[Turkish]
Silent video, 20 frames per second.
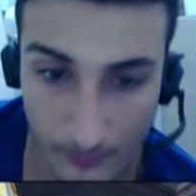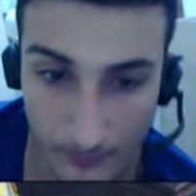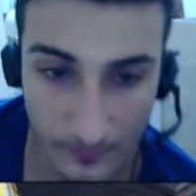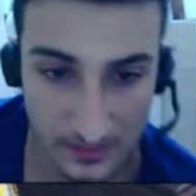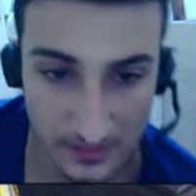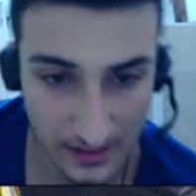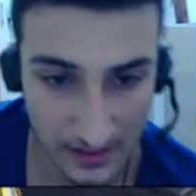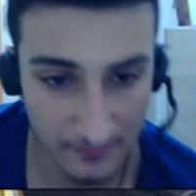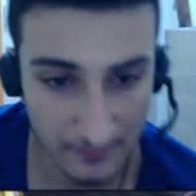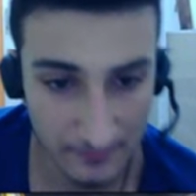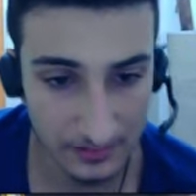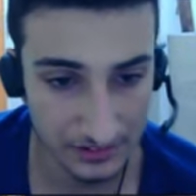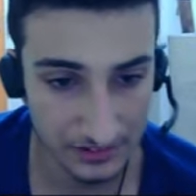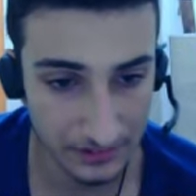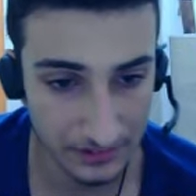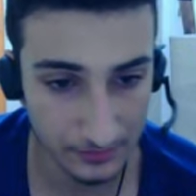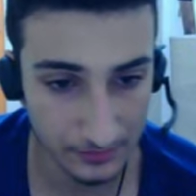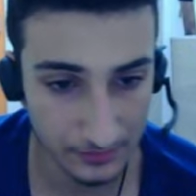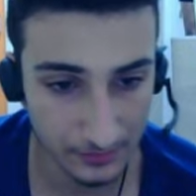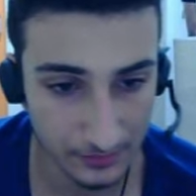
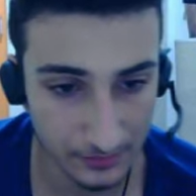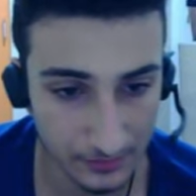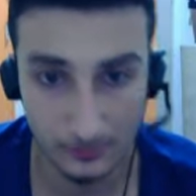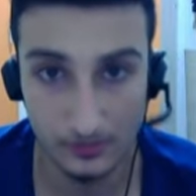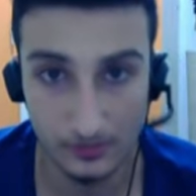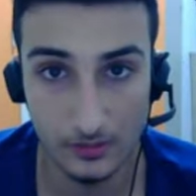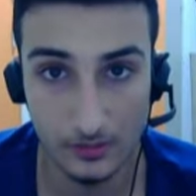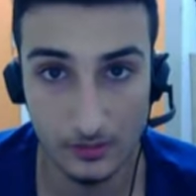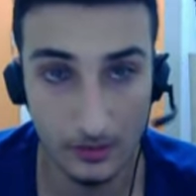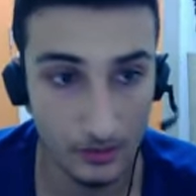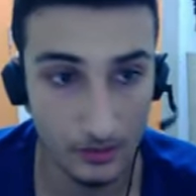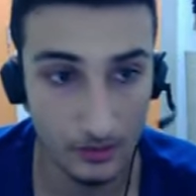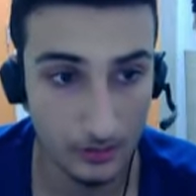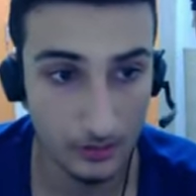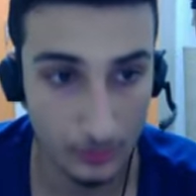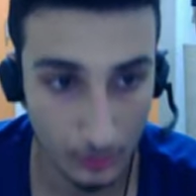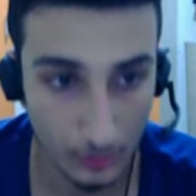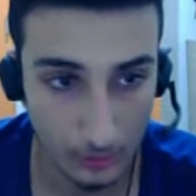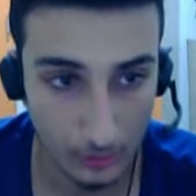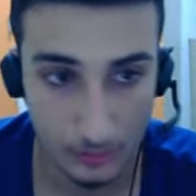savaşçı
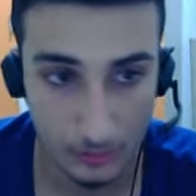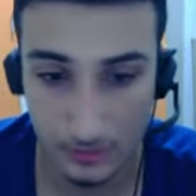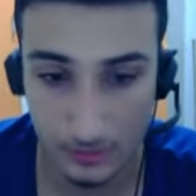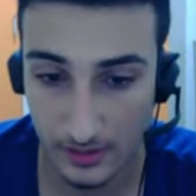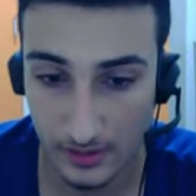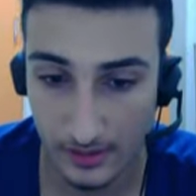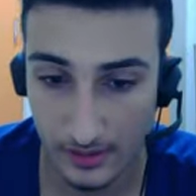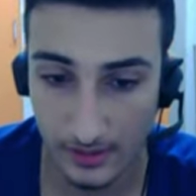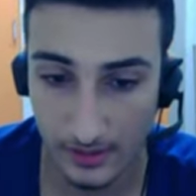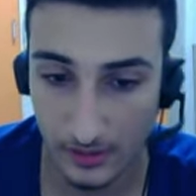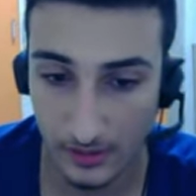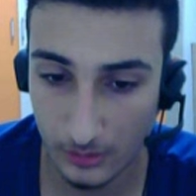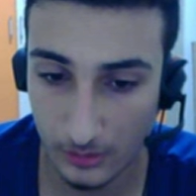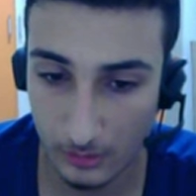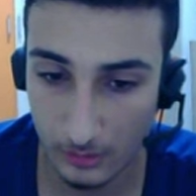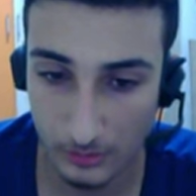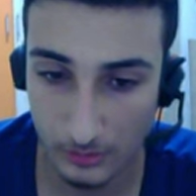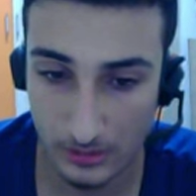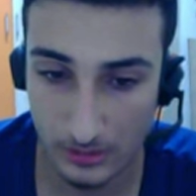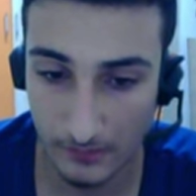gördüğünüz üzere
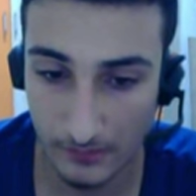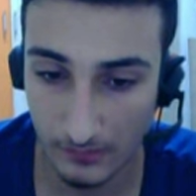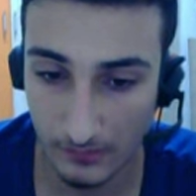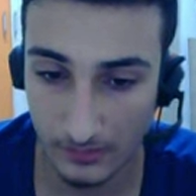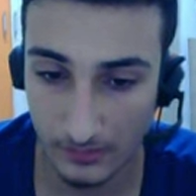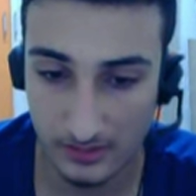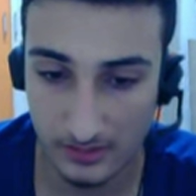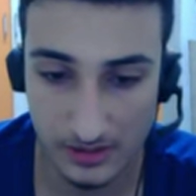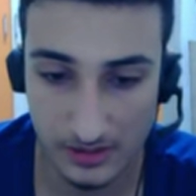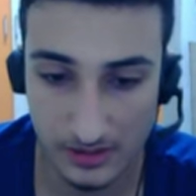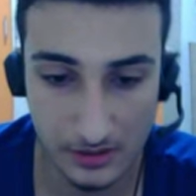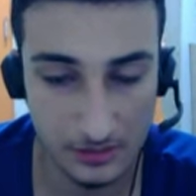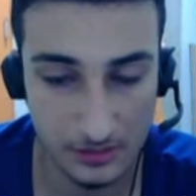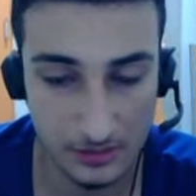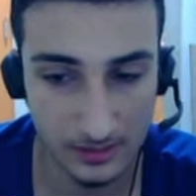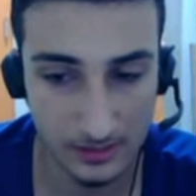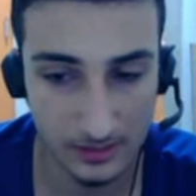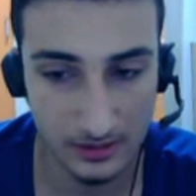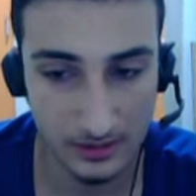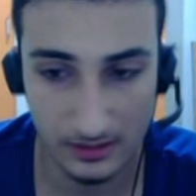59 level
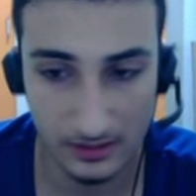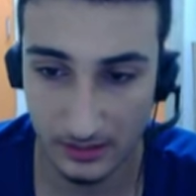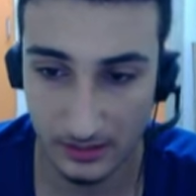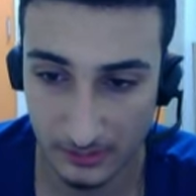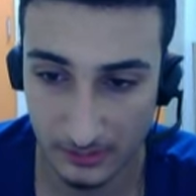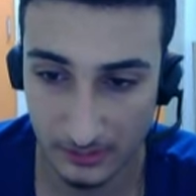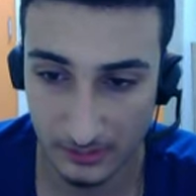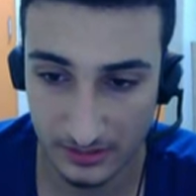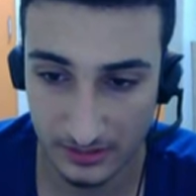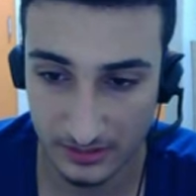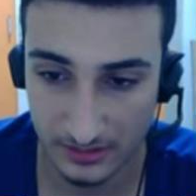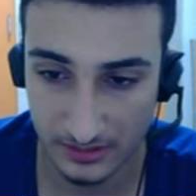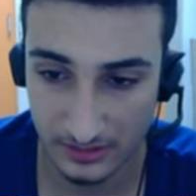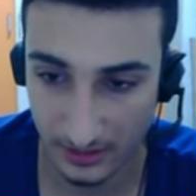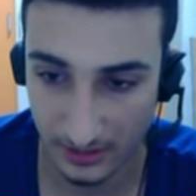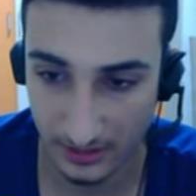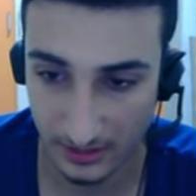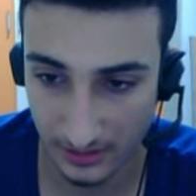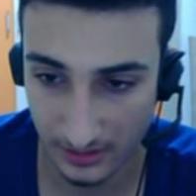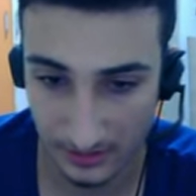807 K1
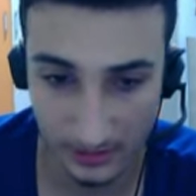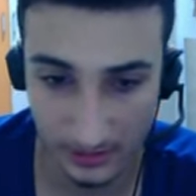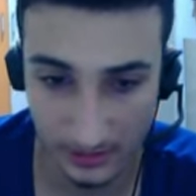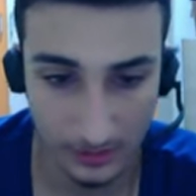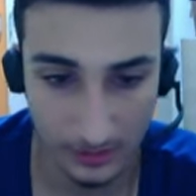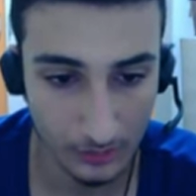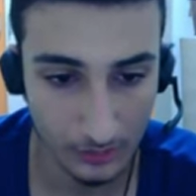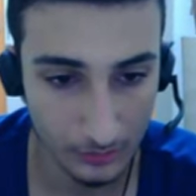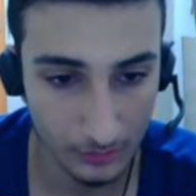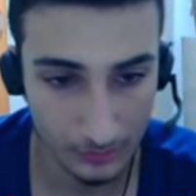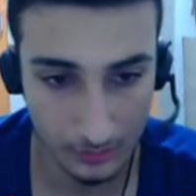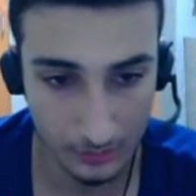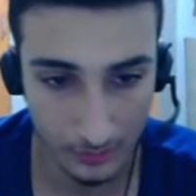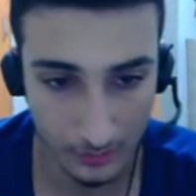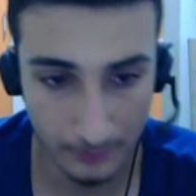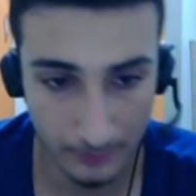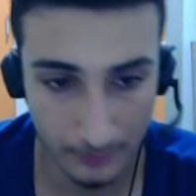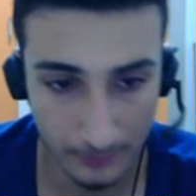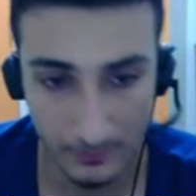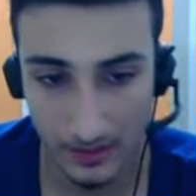çar onu
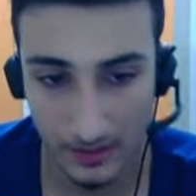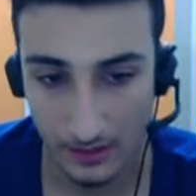söyleyeyim.